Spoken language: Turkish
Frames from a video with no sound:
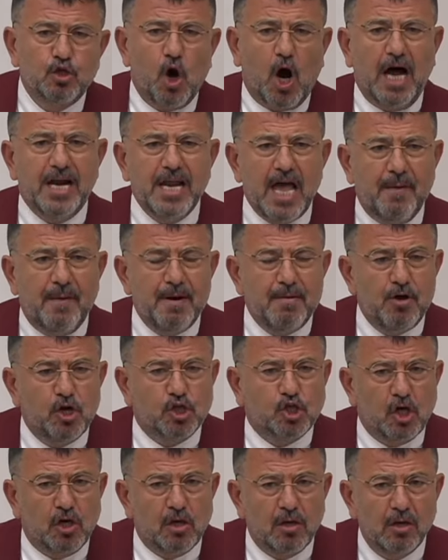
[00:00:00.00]
TOG'a niye
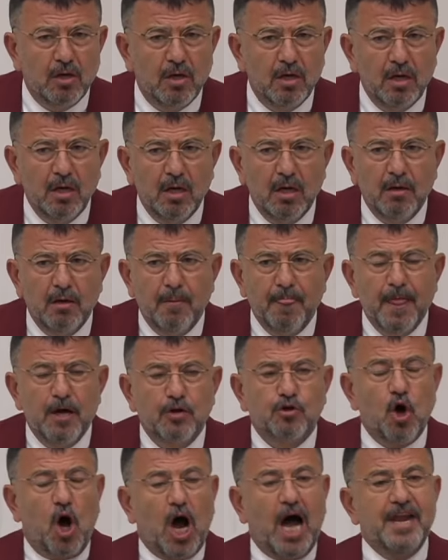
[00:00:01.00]
binmiyorsun?
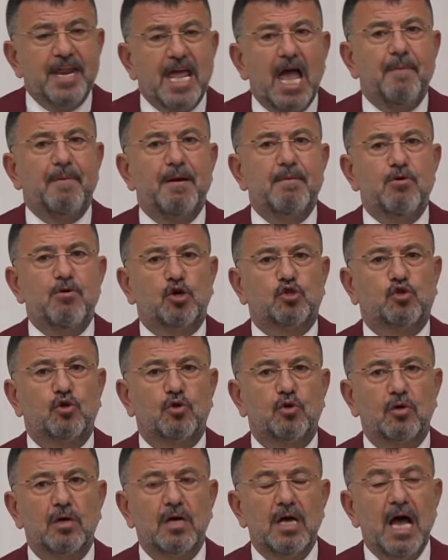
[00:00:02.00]
TOG'a niye
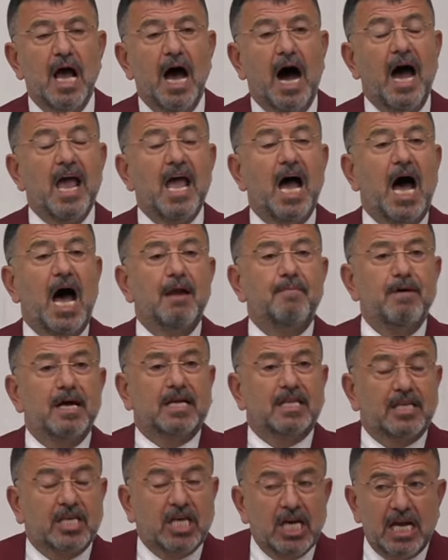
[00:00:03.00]
binmiyorsun? Ayağın
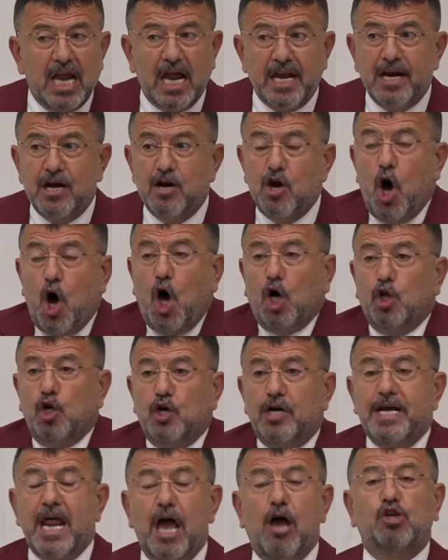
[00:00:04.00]
mı kirlenir? Ne
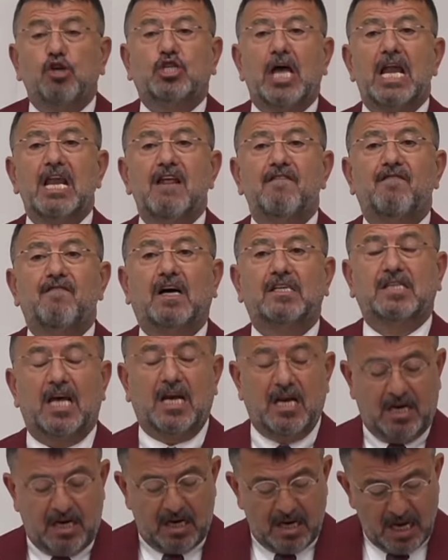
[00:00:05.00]
olur? Ne özelliğin var
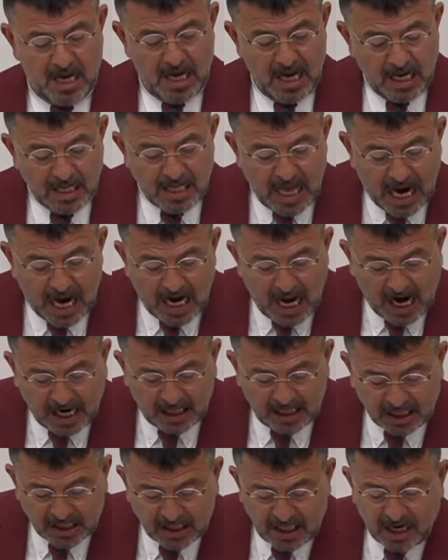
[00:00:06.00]
senin? Değerli
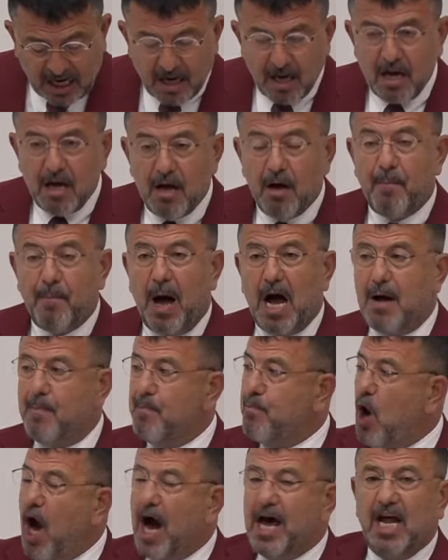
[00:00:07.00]
arkadaşlar
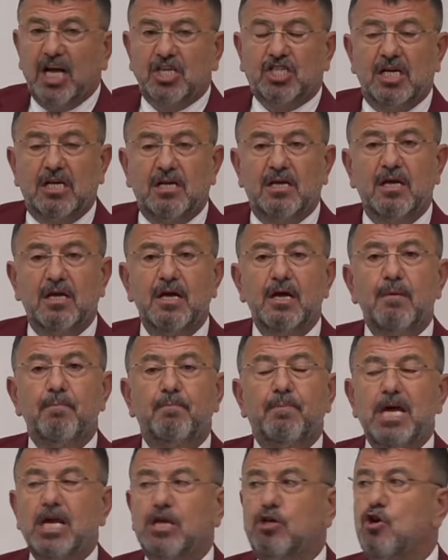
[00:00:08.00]
bakın bu aracın
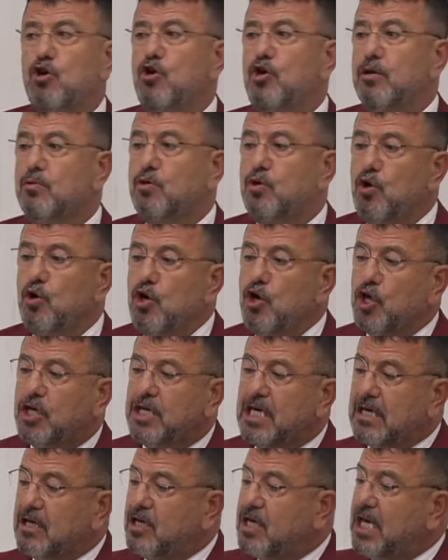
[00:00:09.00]
bir günlük
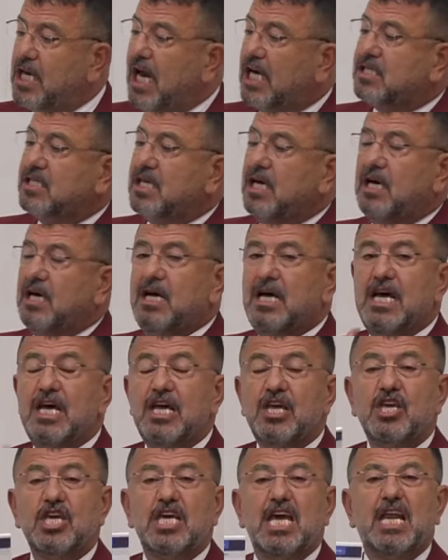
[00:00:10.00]
günlük kirası
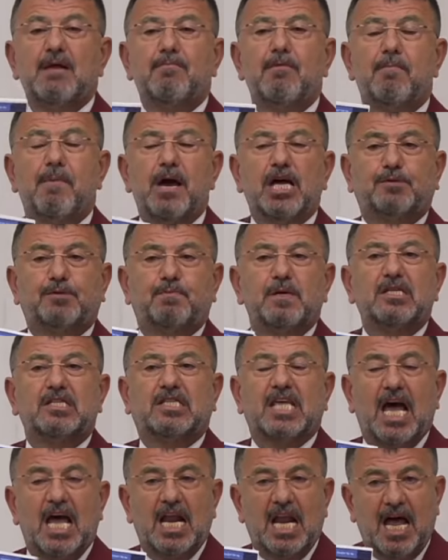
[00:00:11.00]
25
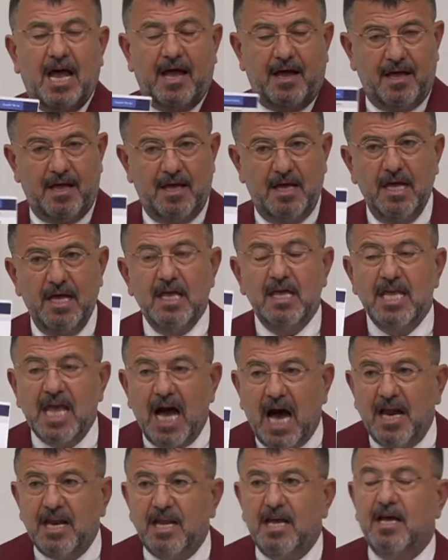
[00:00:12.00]
bin TL.
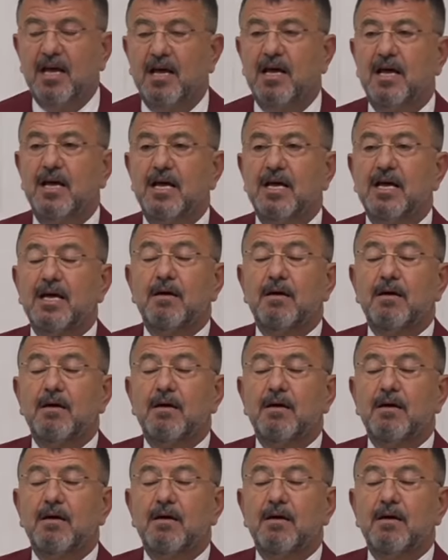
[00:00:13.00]
Yani